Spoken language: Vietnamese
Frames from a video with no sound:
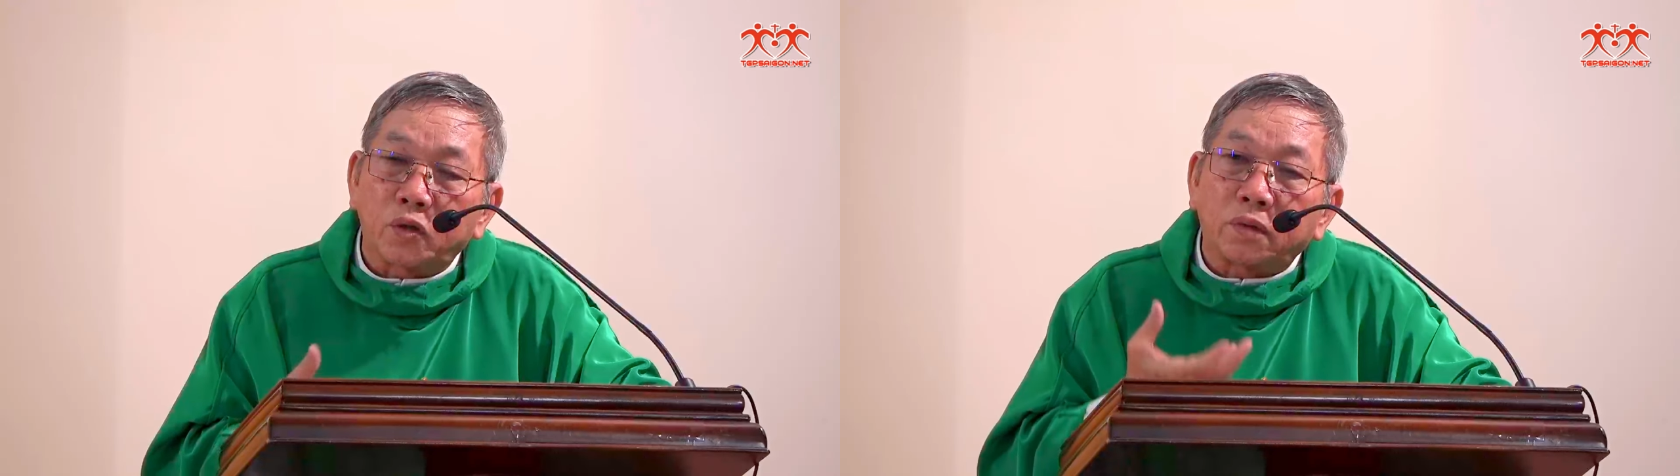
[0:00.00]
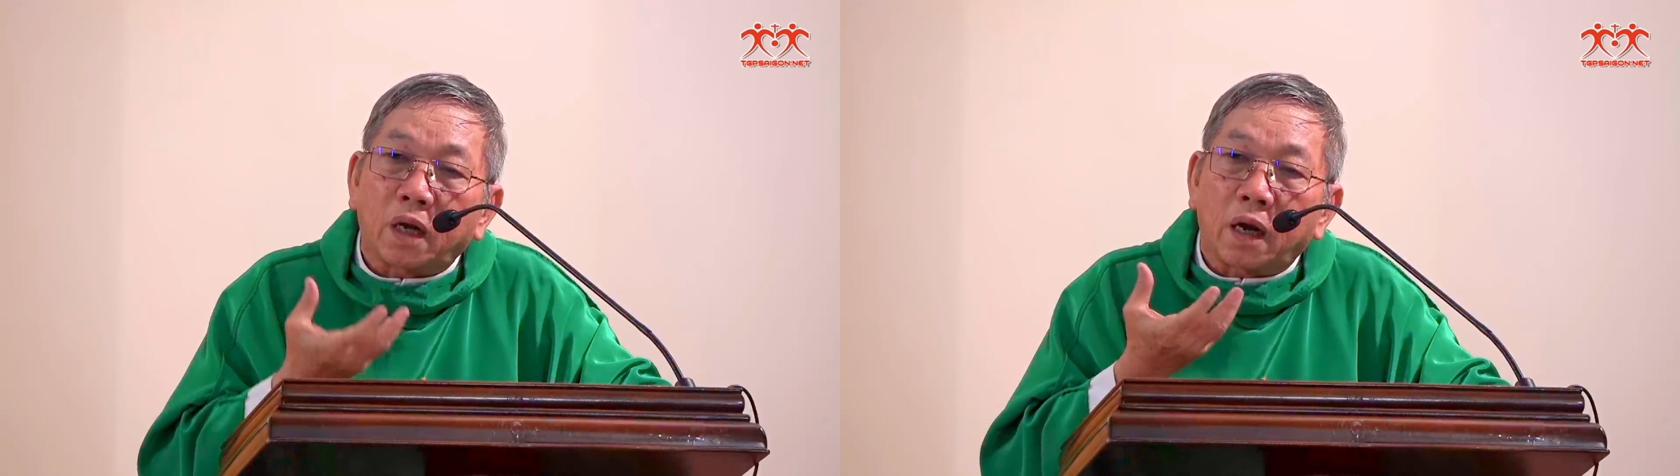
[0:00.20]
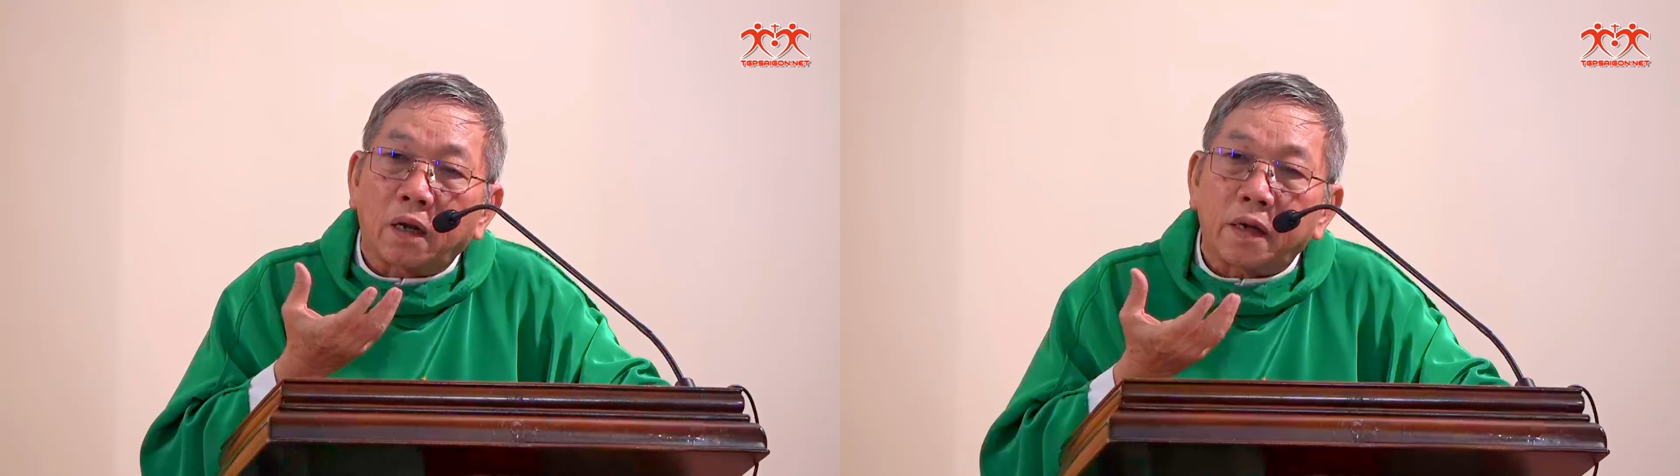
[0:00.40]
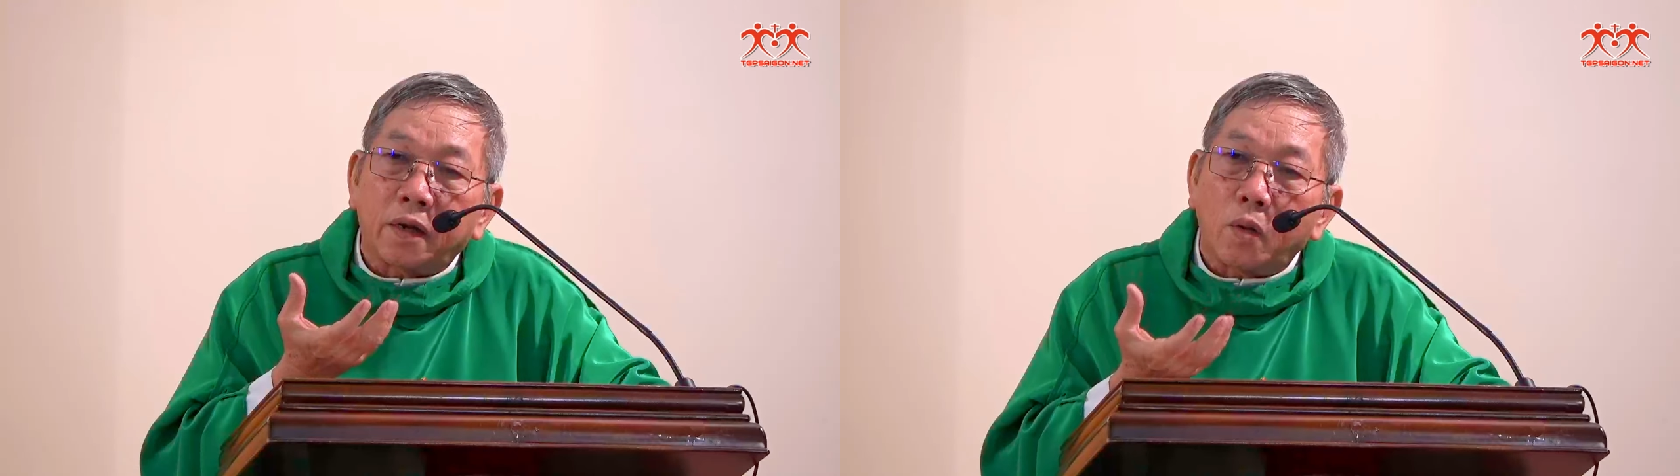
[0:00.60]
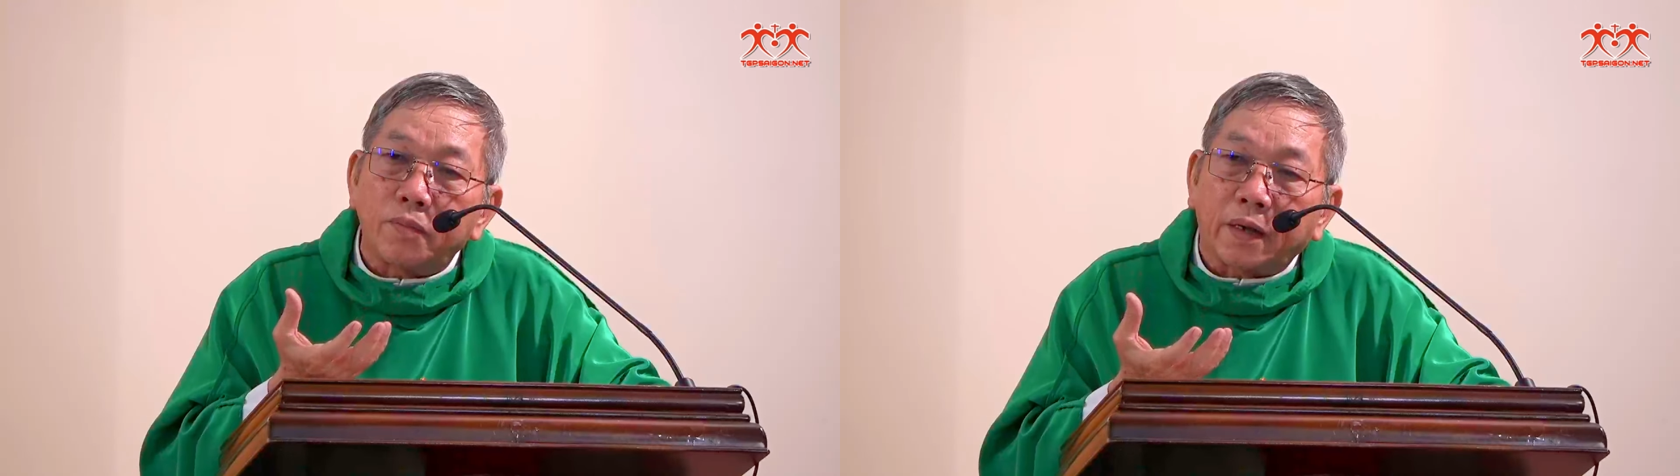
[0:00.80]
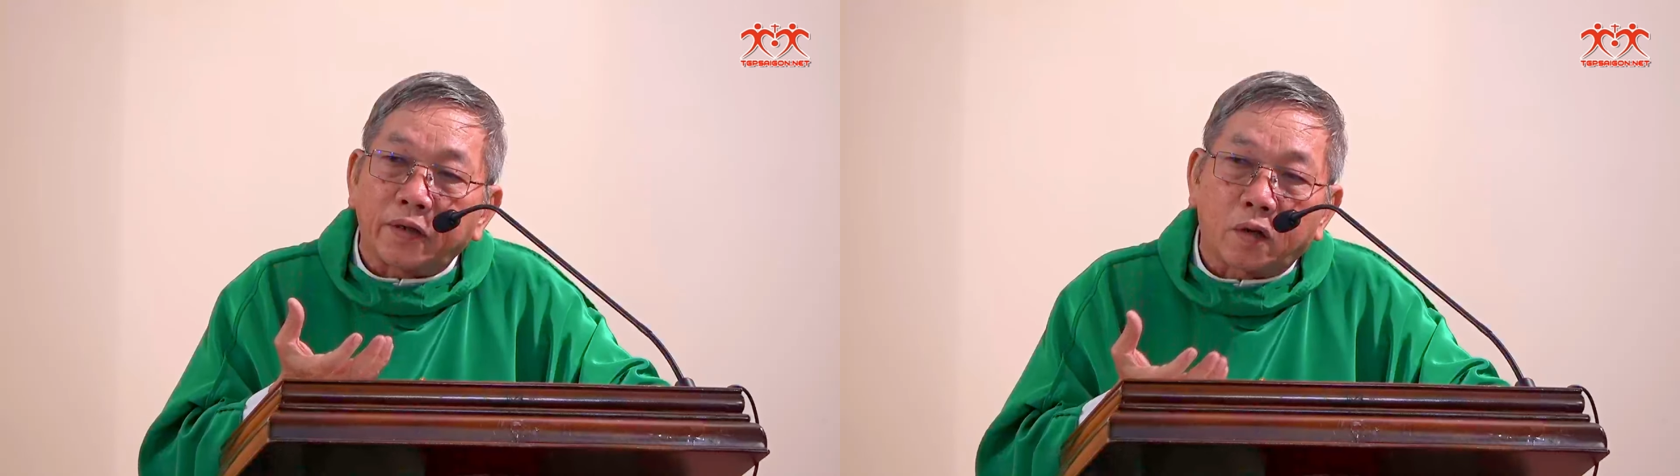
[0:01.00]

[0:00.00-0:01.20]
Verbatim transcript: chúng ta lắng nghe hôm nay thì